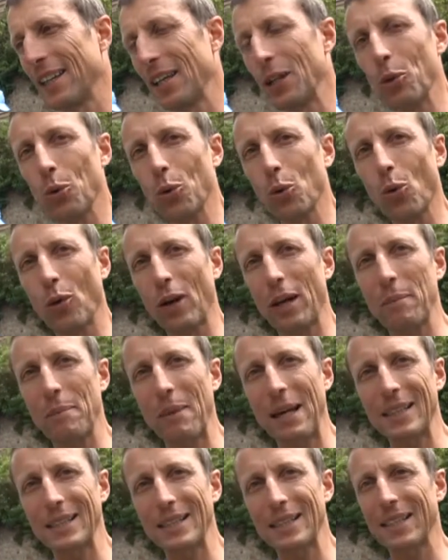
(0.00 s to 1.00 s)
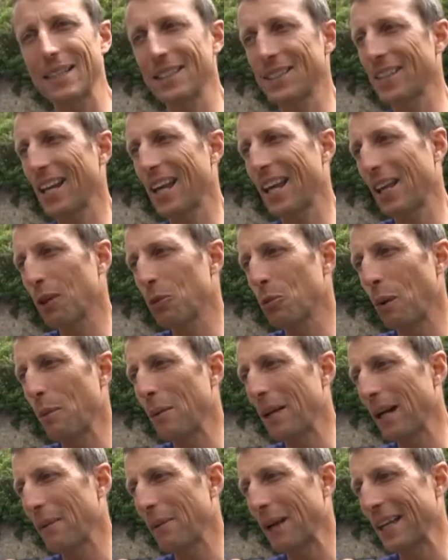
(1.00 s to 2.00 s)
In un'ora e mezza sei a
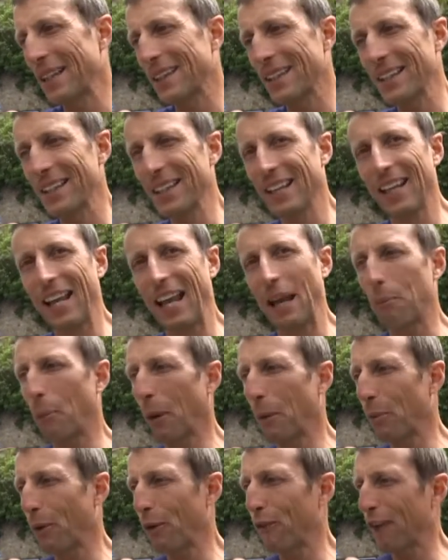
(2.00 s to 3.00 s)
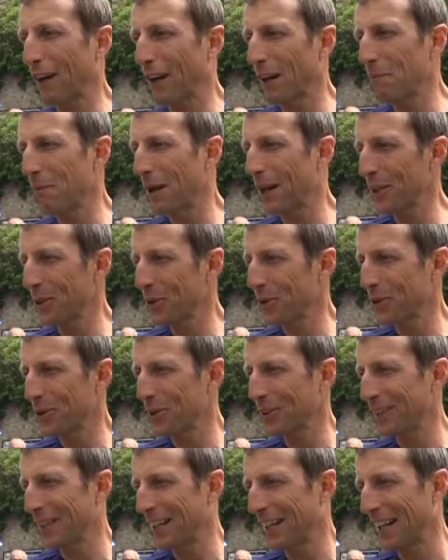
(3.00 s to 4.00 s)
2000 metri e poi puoi fare il
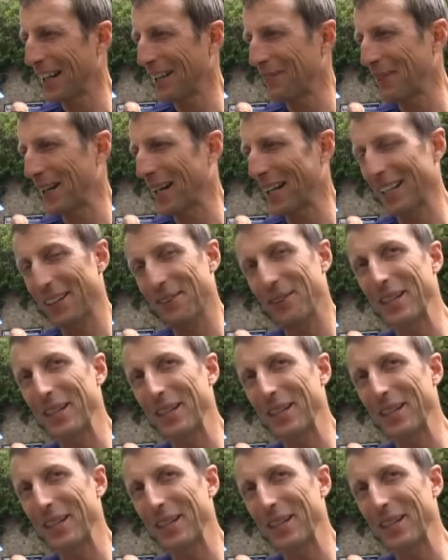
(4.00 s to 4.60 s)
bagno a mare.